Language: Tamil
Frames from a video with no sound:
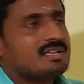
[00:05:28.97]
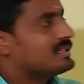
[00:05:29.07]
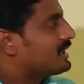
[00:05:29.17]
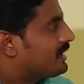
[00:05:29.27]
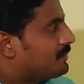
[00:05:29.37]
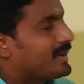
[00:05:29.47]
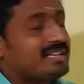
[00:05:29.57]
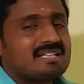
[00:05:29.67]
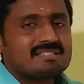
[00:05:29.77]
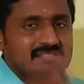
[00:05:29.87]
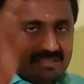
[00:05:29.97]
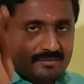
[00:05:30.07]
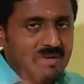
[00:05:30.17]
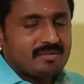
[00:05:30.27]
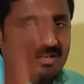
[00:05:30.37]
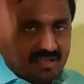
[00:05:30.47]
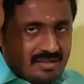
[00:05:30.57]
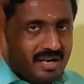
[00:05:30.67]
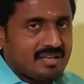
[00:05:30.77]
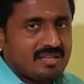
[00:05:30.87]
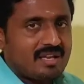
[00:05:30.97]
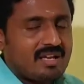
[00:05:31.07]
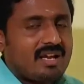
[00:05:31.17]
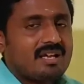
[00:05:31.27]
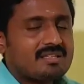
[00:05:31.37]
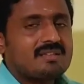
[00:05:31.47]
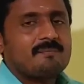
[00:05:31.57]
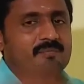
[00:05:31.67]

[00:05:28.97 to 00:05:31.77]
இதில் மைட்டாசிஸ் இன்வால்வ் ஆகிறதுனால தான் அது